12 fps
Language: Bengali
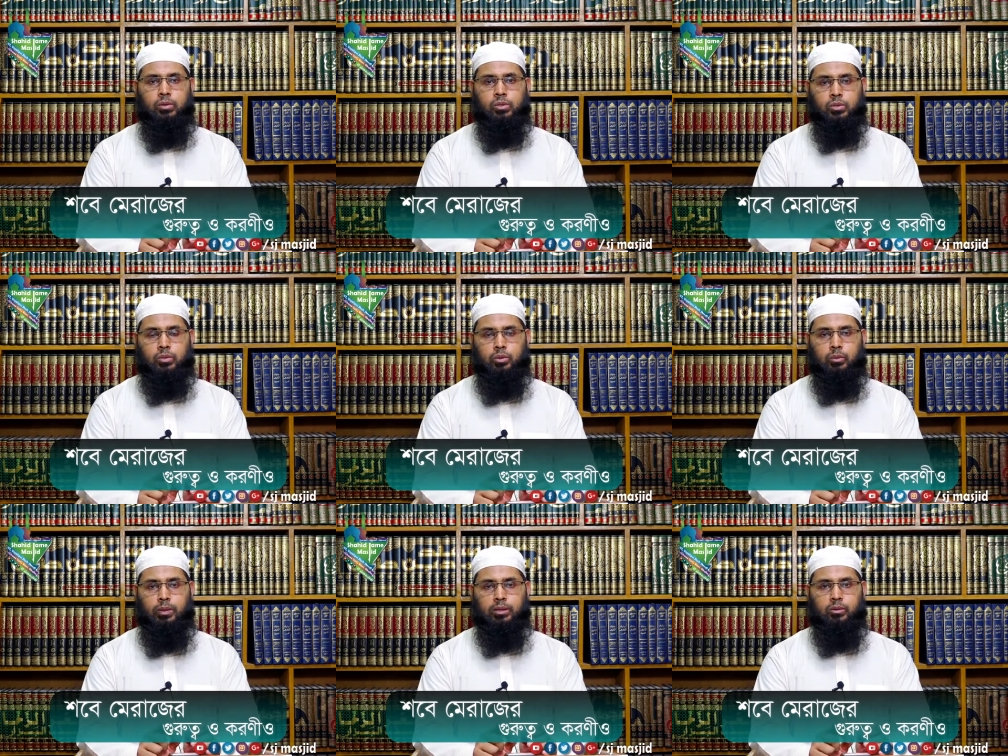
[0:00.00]

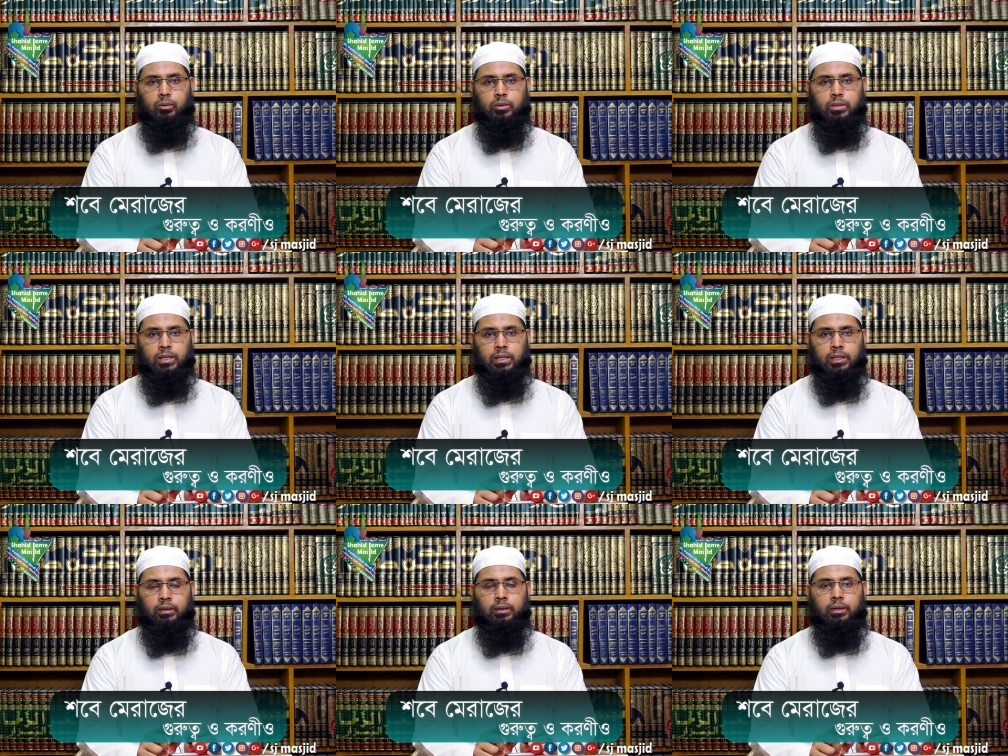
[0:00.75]
শুধুমাত্র যে
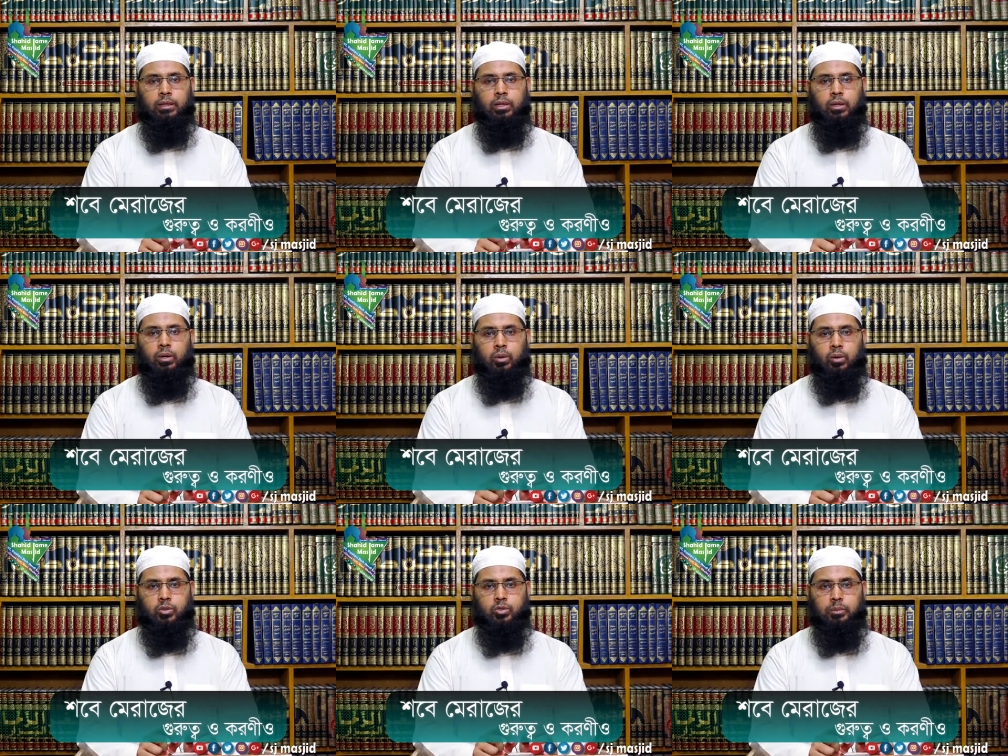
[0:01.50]

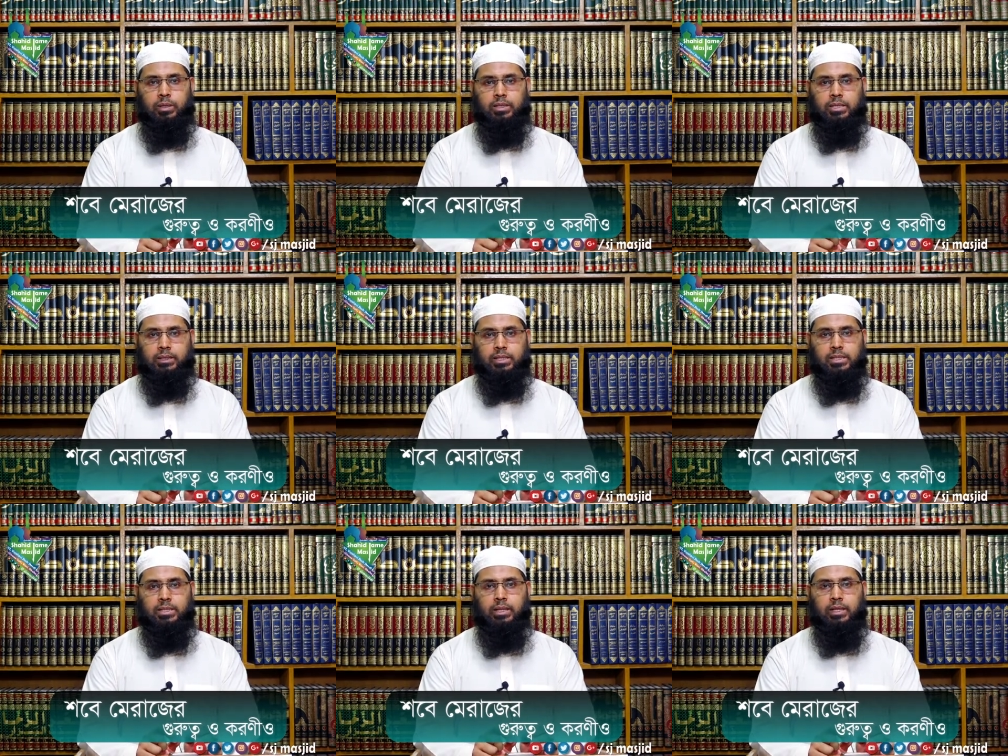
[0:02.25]
রজবের
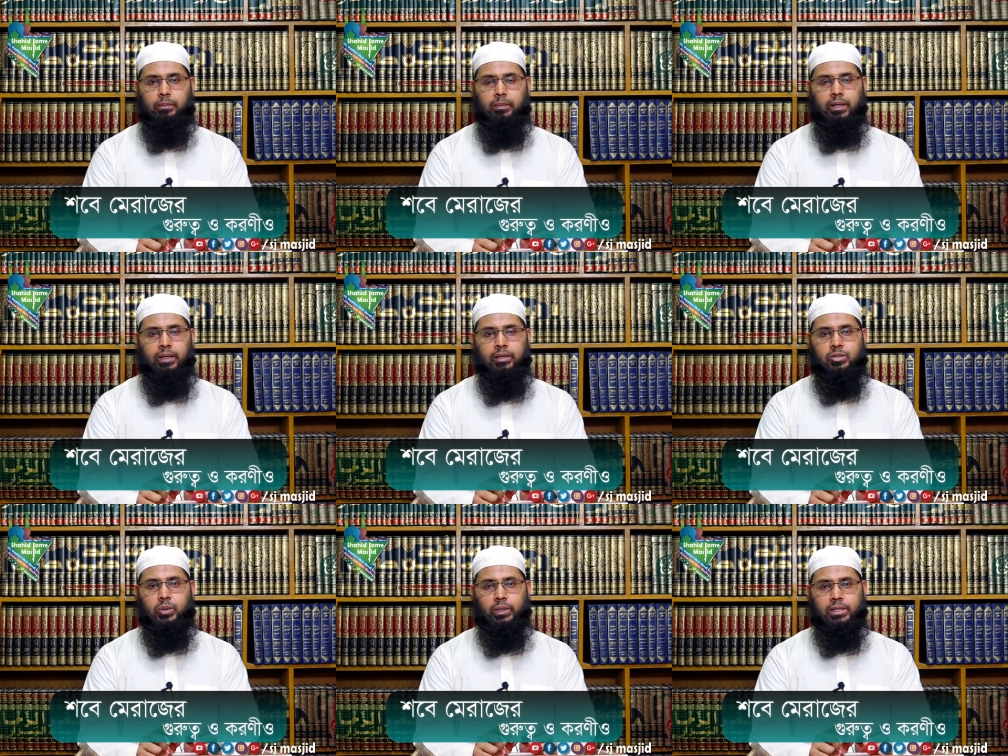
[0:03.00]
সাতাশ তারিখ
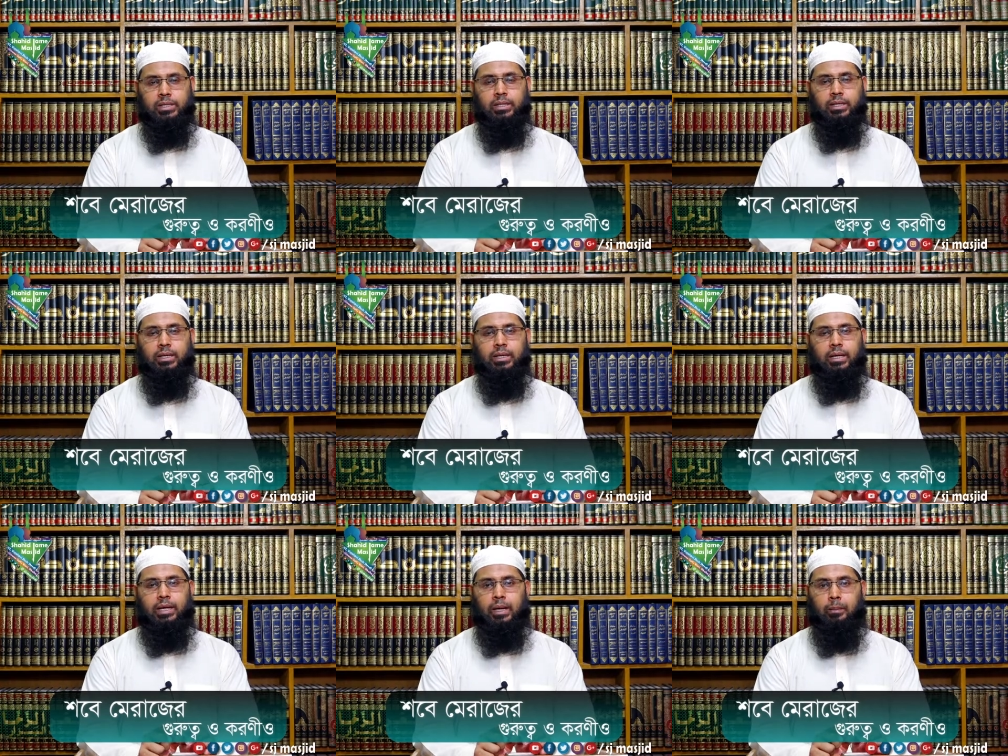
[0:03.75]
মেয়ারাজ হয়েছে
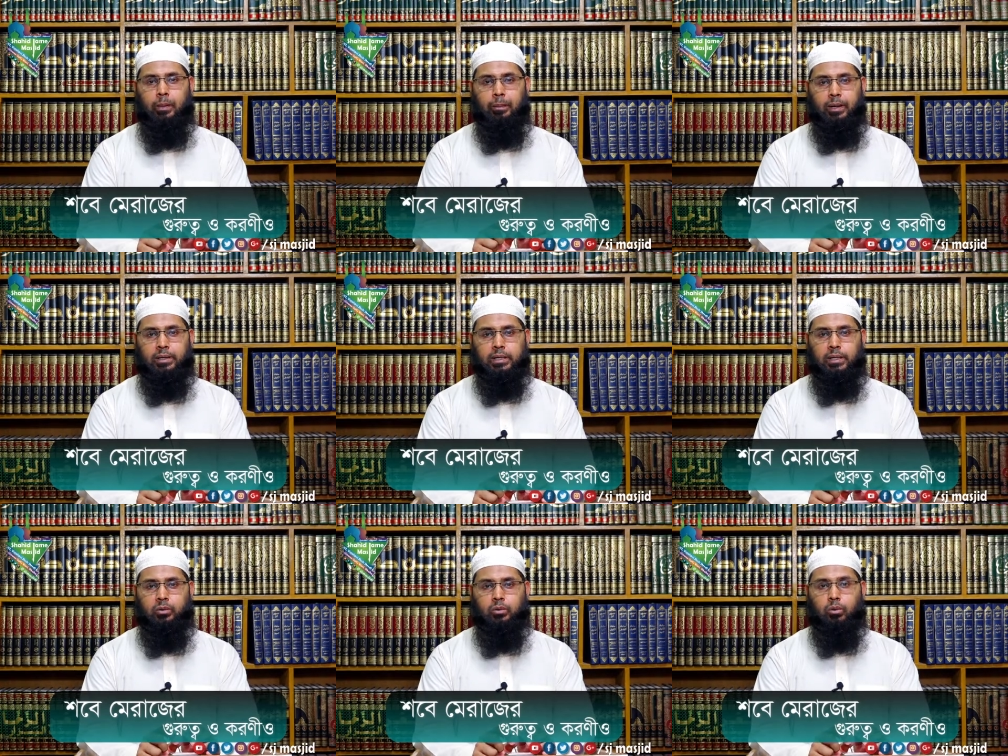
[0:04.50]
এ ব্যাপারটি
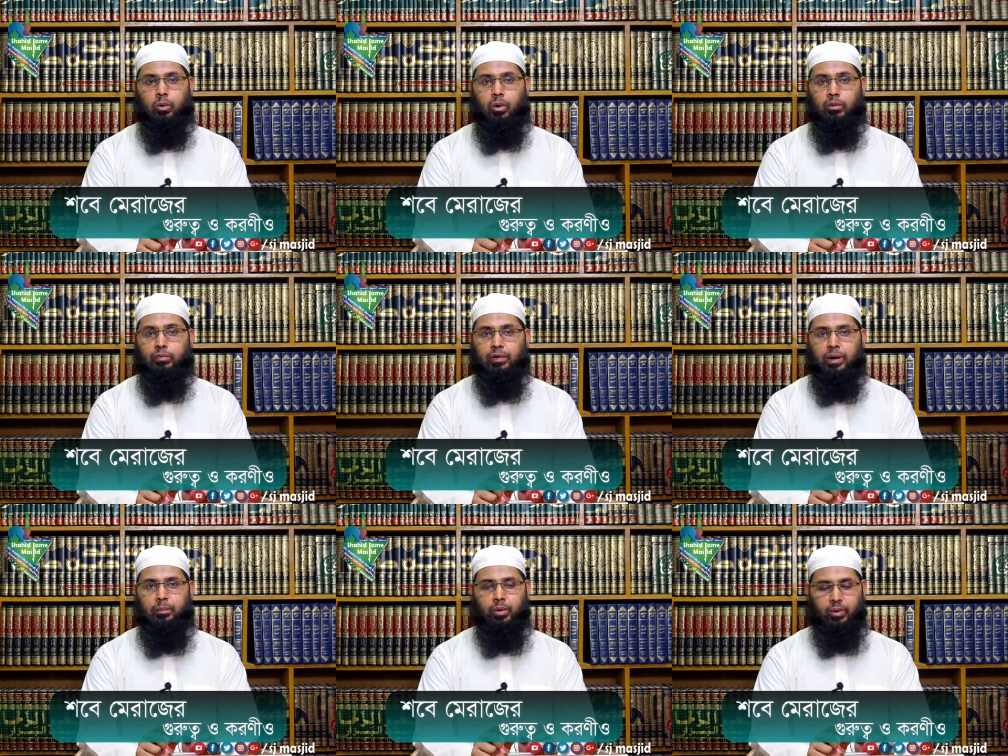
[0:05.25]
কিন্তু
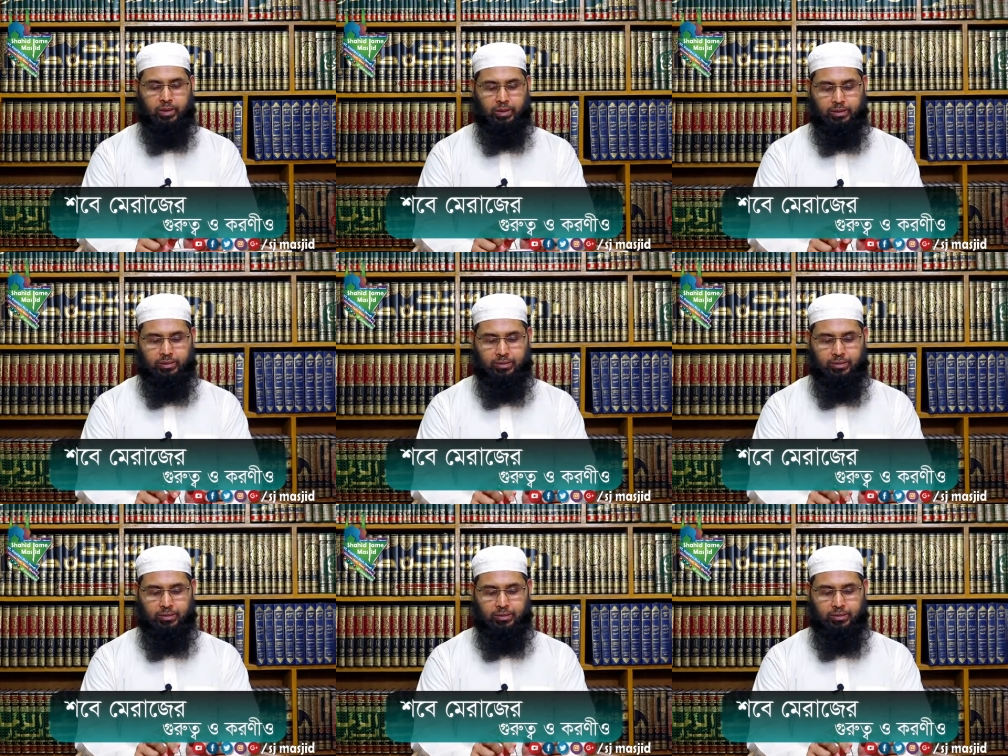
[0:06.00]
কনফার্ম নয়